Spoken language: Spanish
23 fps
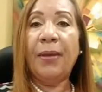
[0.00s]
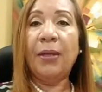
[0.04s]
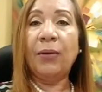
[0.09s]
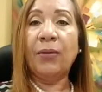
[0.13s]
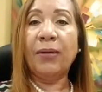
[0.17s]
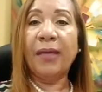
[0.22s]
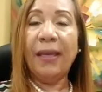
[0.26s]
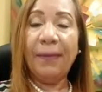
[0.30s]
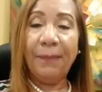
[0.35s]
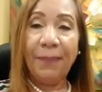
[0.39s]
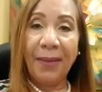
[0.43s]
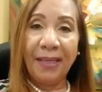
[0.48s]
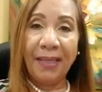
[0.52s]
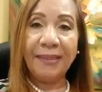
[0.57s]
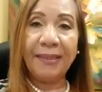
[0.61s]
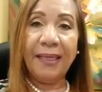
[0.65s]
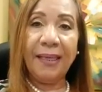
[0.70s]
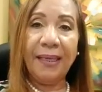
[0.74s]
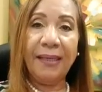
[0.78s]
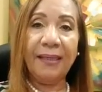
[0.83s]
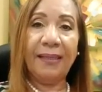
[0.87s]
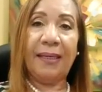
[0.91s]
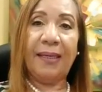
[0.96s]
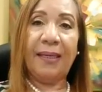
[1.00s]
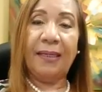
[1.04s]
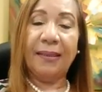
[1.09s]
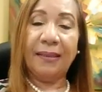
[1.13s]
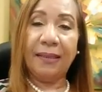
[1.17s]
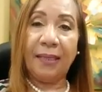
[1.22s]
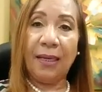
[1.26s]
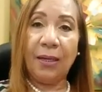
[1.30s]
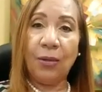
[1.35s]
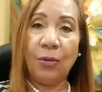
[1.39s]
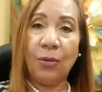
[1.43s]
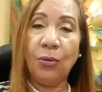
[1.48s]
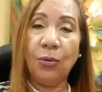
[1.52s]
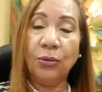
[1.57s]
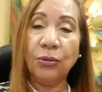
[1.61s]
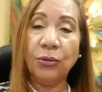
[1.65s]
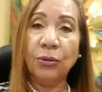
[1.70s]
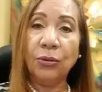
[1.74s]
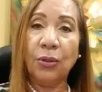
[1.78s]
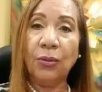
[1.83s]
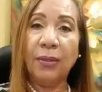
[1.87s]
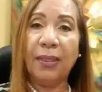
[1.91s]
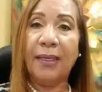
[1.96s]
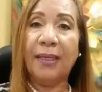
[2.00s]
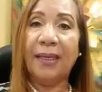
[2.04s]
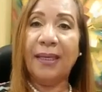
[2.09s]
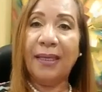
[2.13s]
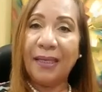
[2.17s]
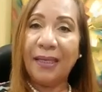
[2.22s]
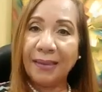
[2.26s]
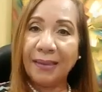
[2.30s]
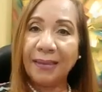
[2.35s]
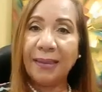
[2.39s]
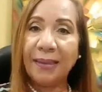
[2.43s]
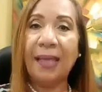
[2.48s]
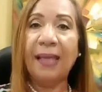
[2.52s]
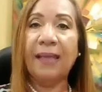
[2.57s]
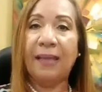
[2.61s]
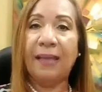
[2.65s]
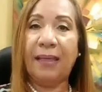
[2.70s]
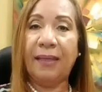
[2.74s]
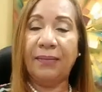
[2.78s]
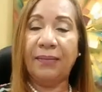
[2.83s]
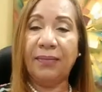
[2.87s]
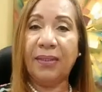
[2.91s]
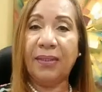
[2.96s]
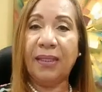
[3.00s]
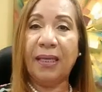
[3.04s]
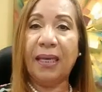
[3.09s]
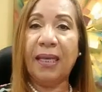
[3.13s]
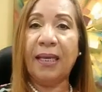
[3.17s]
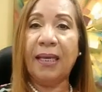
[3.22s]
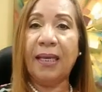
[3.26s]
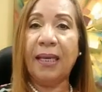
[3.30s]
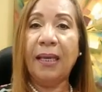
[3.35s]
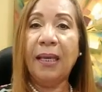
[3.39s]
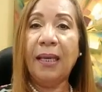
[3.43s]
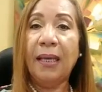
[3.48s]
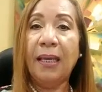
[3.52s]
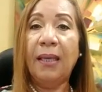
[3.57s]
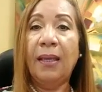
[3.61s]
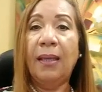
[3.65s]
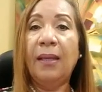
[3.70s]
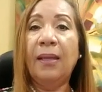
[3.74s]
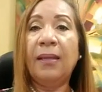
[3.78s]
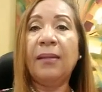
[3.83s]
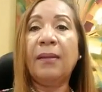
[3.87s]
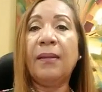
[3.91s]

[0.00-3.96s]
Pero ¿qué pasa? en el transcurso de esa entrega